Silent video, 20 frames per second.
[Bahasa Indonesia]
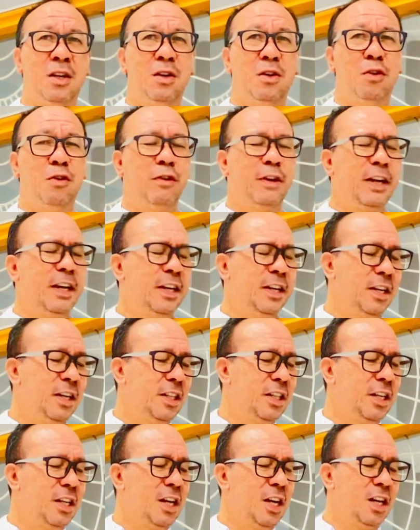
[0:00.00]
Orang yang
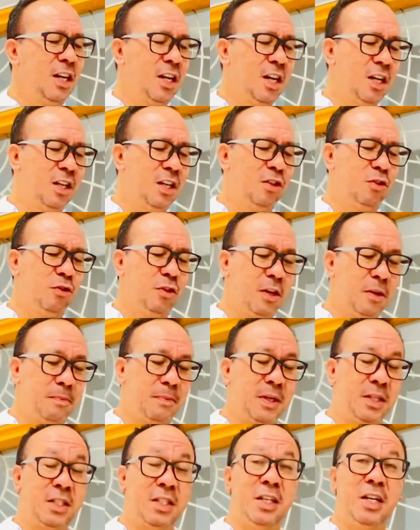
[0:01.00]
ditinggalkan juga
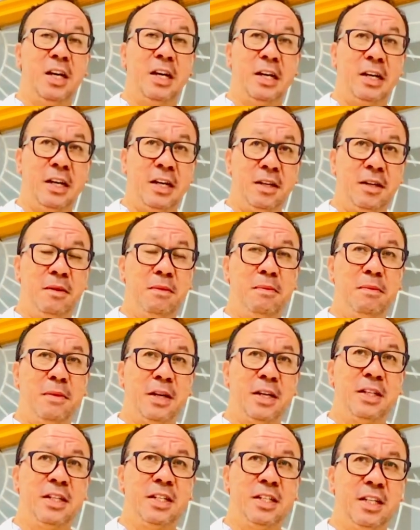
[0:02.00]
pasti akan
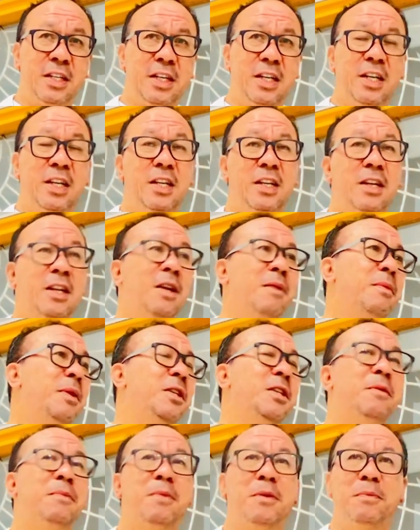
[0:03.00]
merasa sedih.
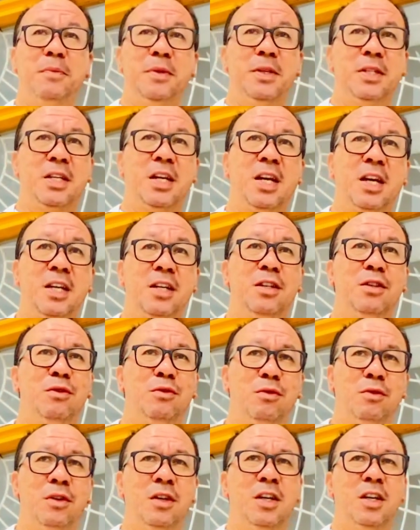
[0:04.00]
Namanya perpisahan
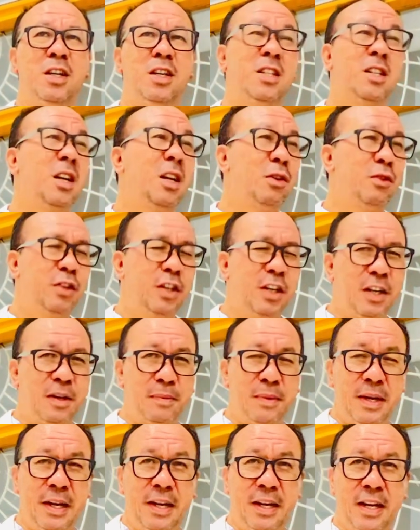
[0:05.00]
itu selalu tidak
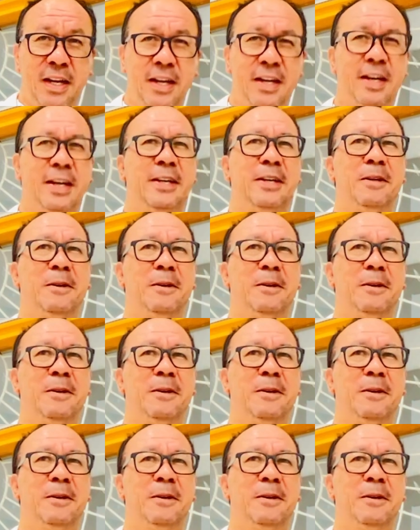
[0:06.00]
mengenakan.